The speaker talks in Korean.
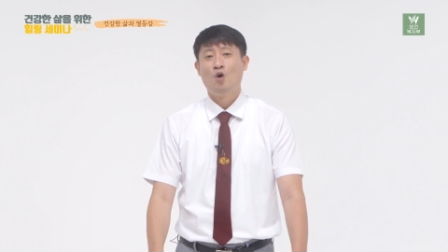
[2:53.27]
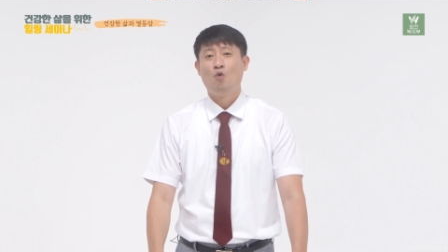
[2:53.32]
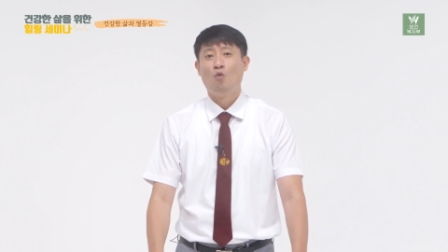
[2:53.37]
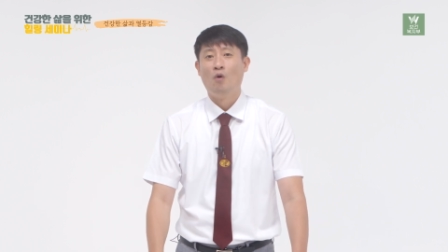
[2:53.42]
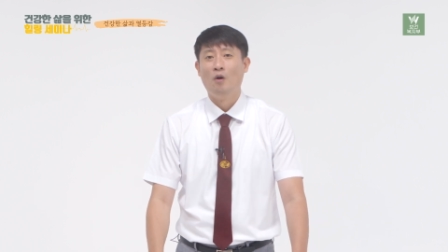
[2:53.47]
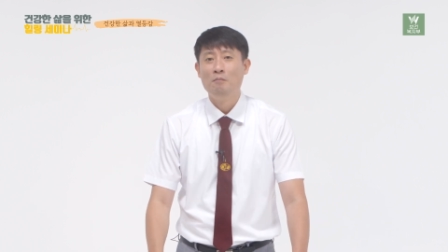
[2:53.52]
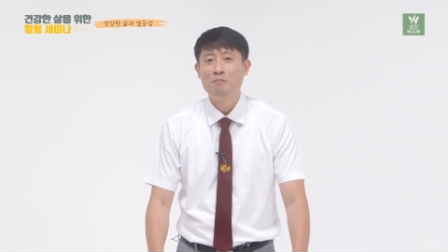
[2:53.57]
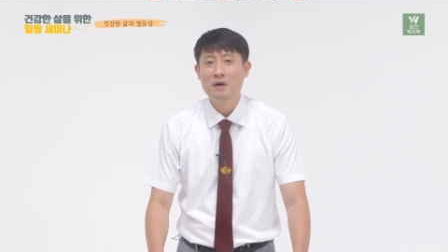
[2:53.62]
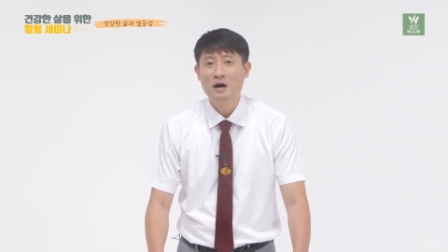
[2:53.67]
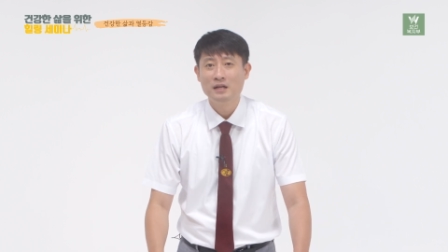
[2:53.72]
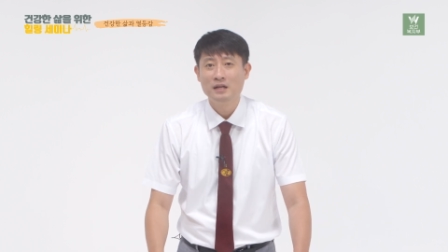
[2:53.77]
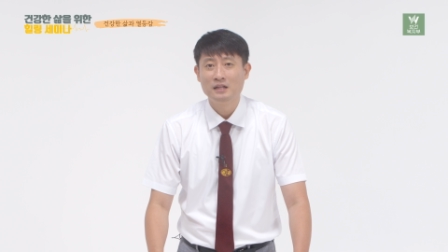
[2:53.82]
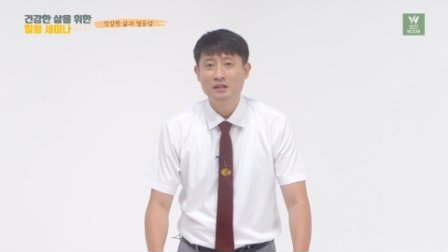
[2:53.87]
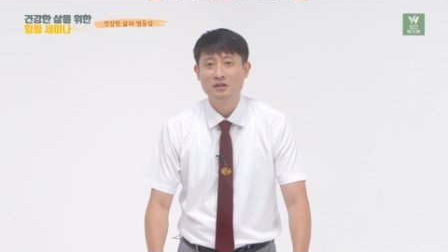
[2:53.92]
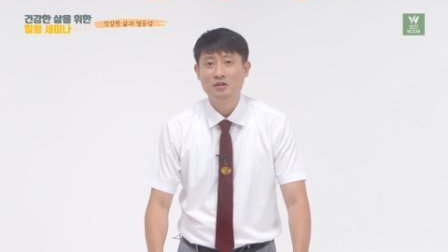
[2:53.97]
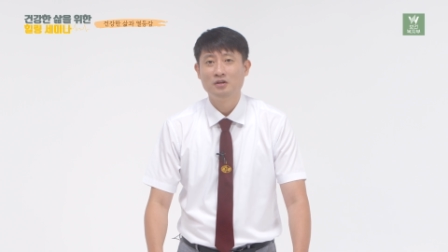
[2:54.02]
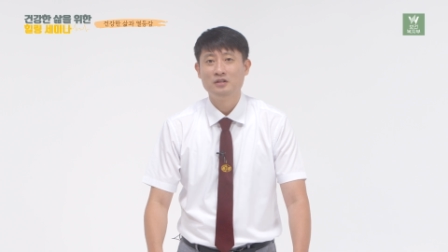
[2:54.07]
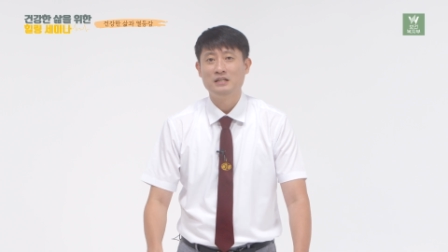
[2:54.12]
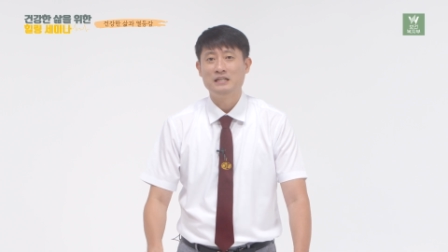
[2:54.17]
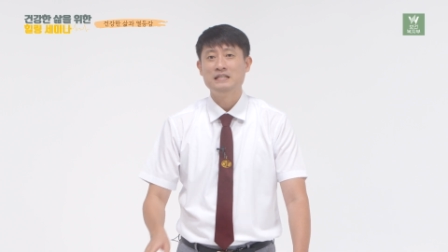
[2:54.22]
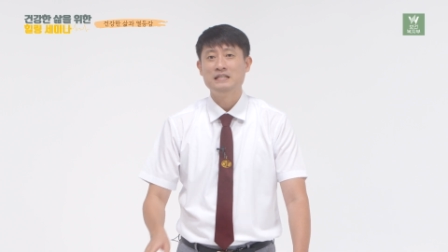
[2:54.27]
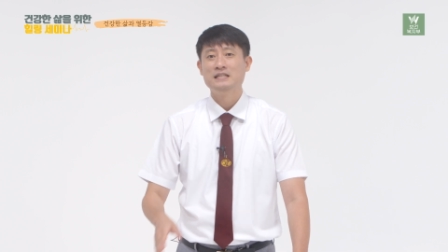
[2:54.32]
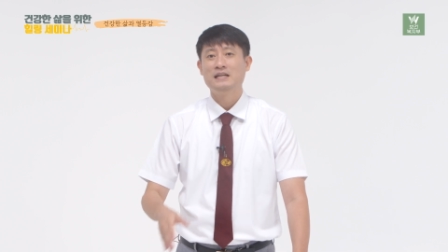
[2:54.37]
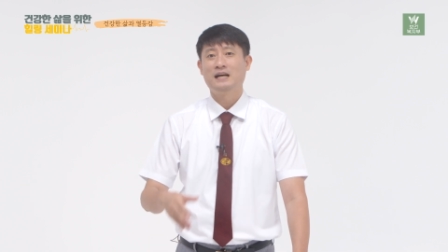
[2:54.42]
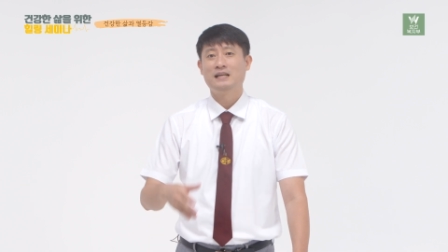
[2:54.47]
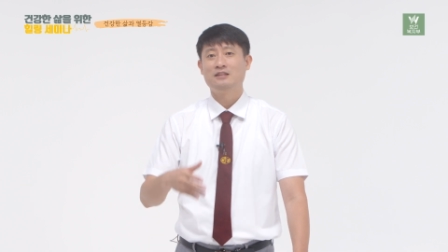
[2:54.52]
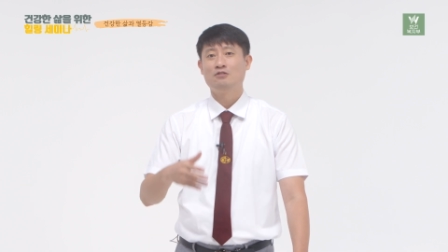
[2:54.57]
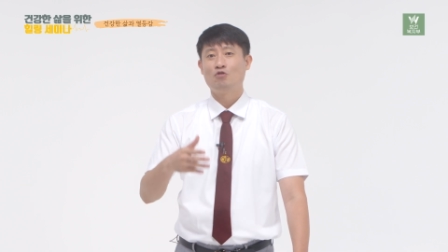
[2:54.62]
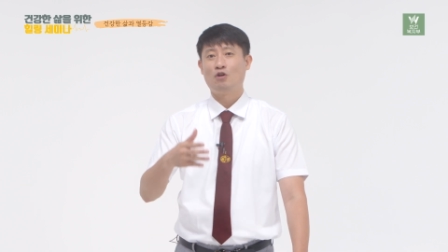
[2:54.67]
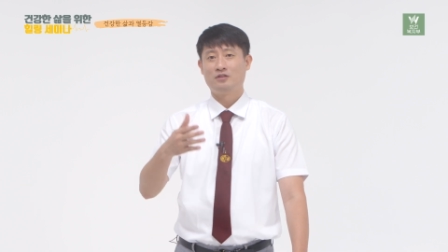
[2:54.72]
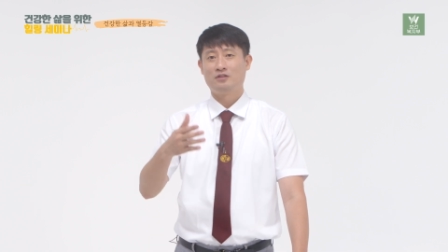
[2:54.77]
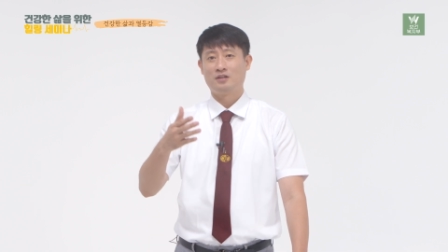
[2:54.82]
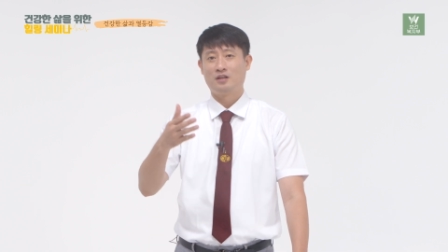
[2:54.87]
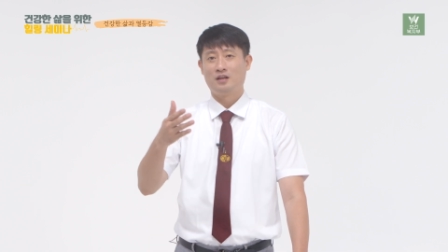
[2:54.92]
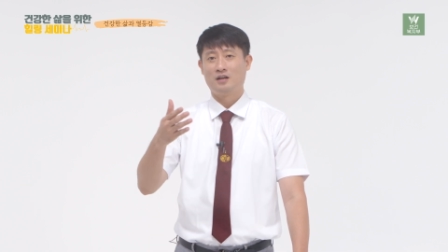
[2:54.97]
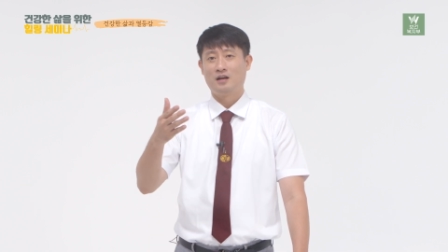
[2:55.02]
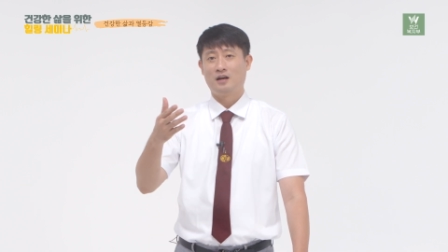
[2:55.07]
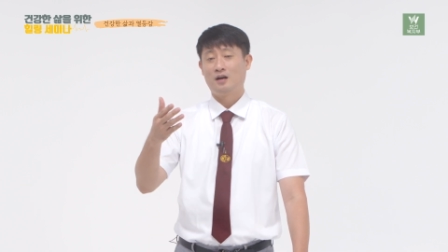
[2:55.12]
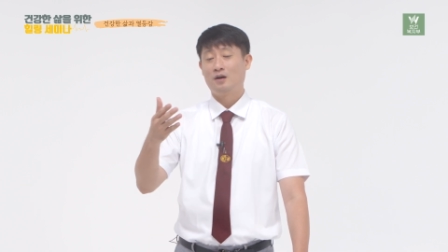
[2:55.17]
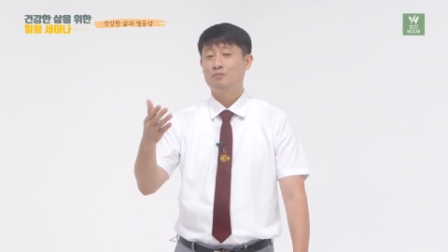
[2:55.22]
원만했던
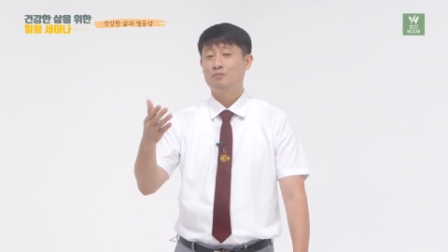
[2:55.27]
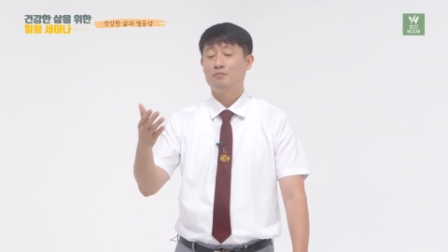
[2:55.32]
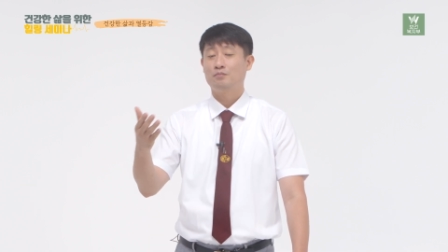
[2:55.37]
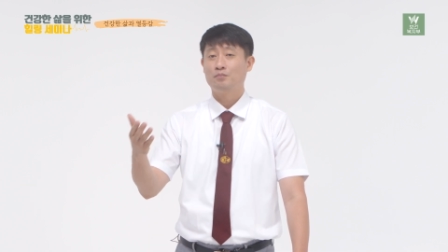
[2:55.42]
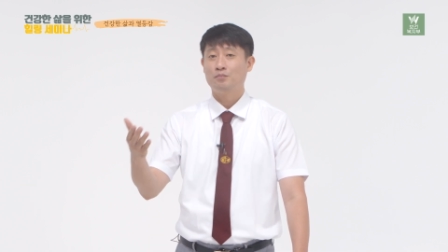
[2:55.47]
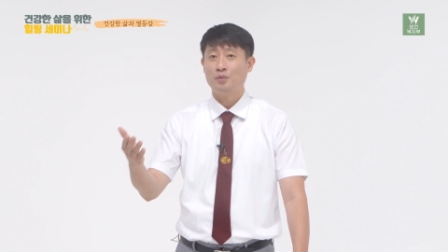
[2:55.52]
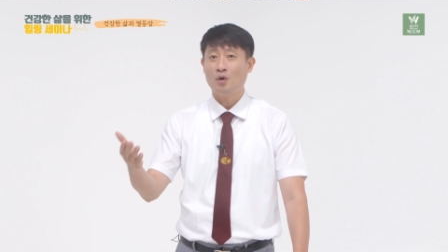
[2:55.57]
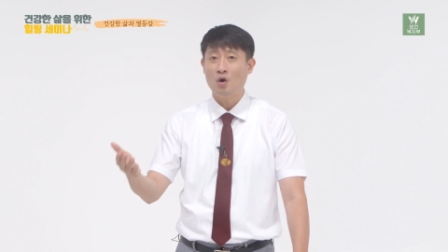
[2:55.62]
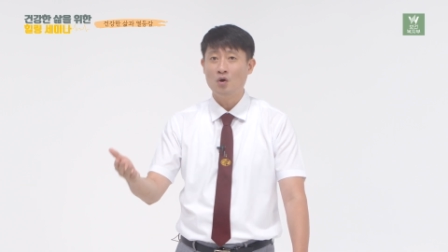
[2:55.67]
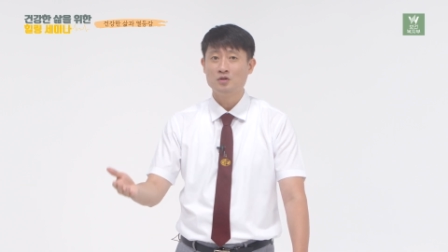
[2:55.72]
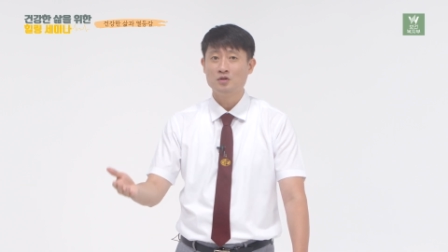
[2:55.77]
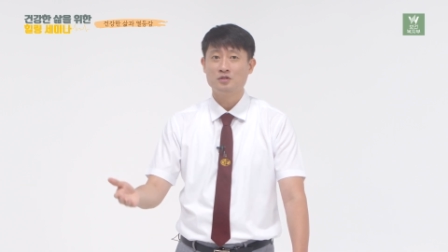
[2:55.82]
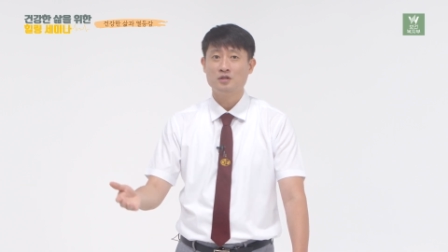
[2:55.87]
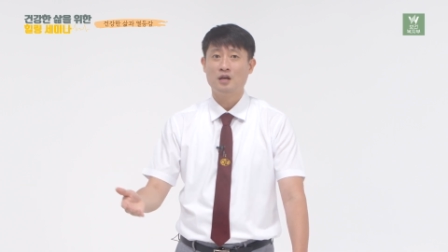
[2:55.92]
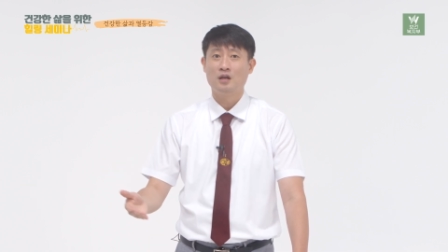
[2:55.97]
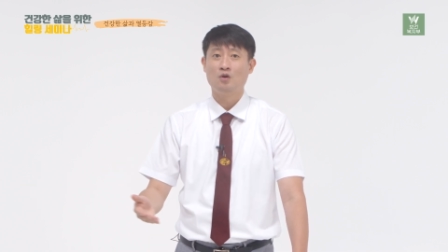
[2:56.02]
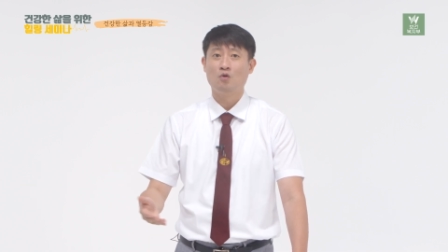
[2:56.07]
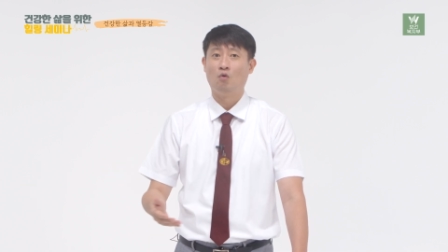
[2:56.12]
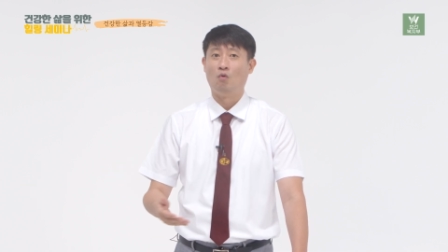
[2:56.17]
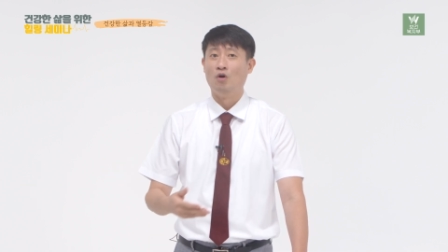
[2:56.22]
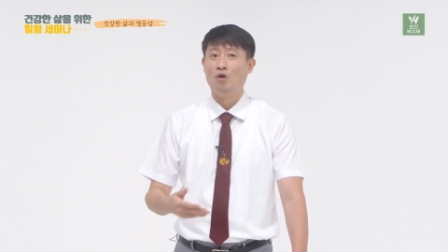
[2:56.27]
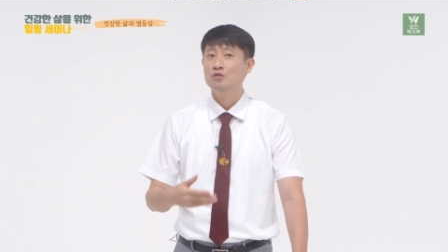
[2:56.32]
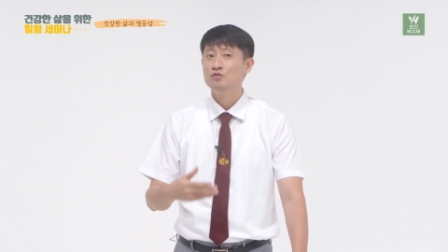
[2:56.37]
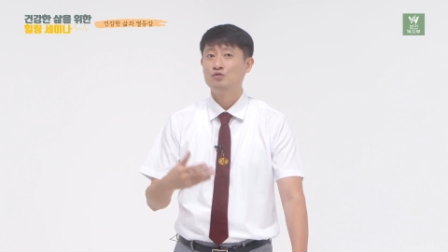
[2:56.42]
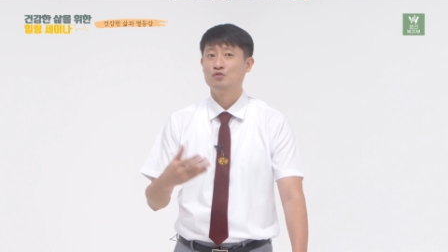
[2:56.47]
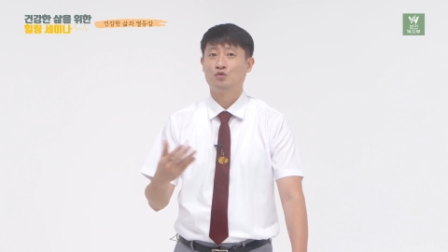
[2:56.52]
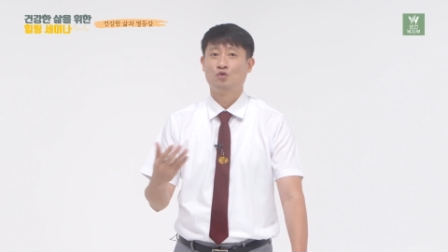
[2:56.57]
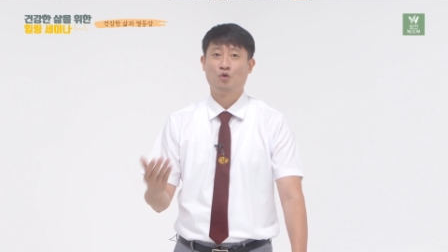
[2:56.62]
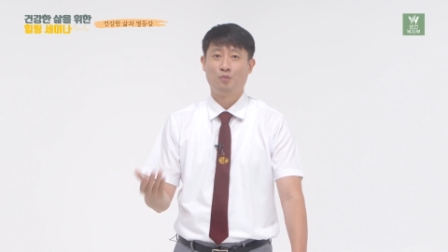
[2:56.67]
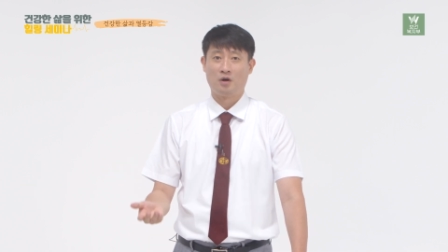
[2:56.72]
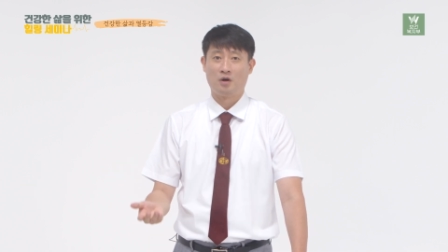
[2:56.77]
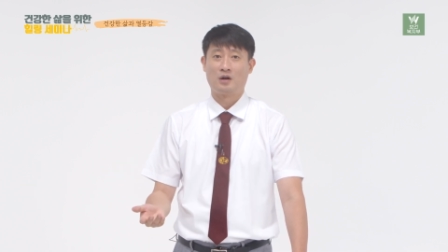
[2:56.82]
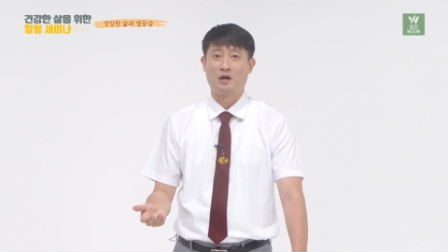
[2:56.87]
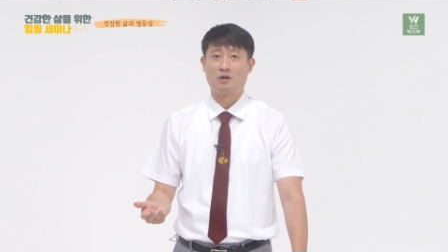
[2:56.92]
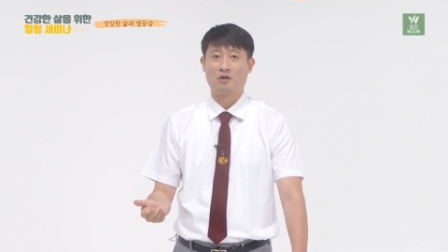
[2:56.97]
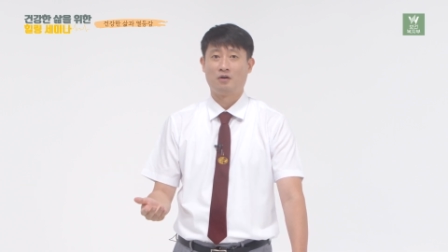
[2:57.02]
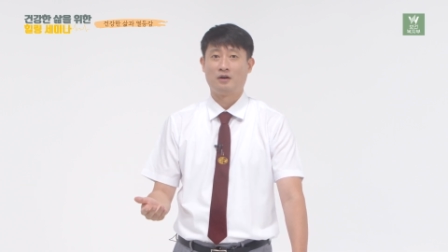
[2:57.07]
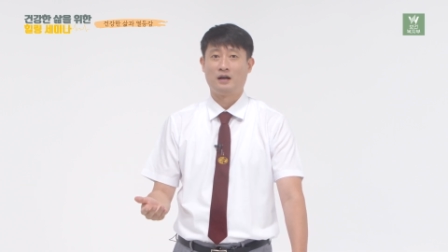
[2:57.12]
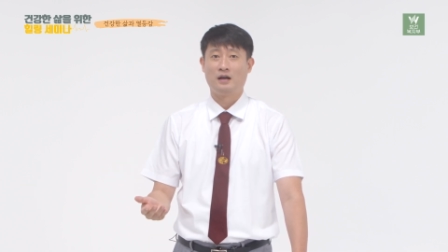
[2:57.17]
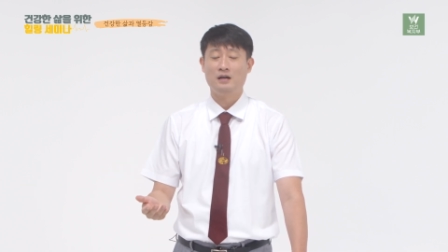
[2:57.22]
인간관계가 평생 원수로
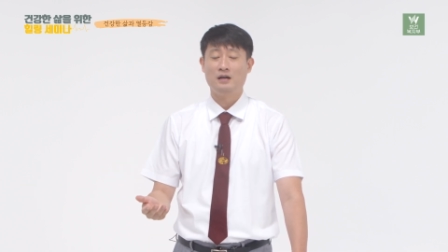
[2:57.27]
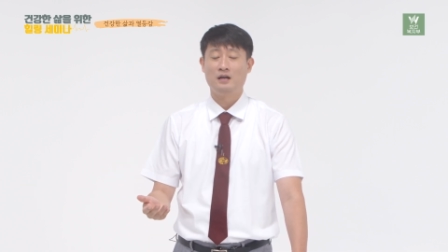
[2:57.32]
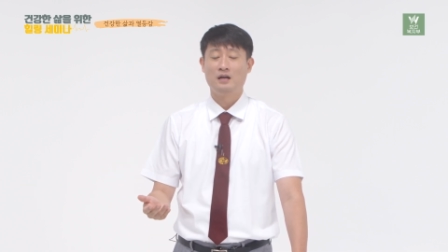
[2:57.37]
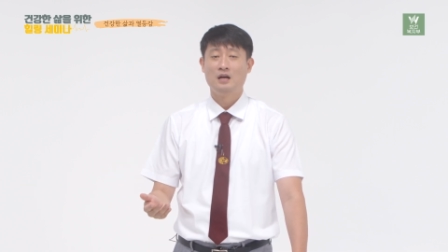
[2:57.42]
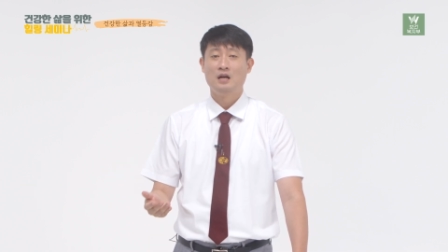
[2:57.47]
변하거나